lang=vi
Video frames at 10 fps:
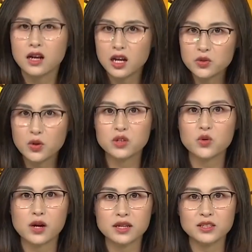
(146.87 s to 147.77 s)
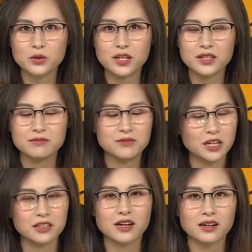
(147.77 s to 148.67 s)
lợi nhuận của các siêu thị
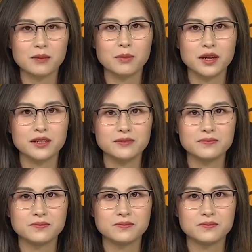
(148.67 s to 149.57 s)
chẳng tăng là mấy.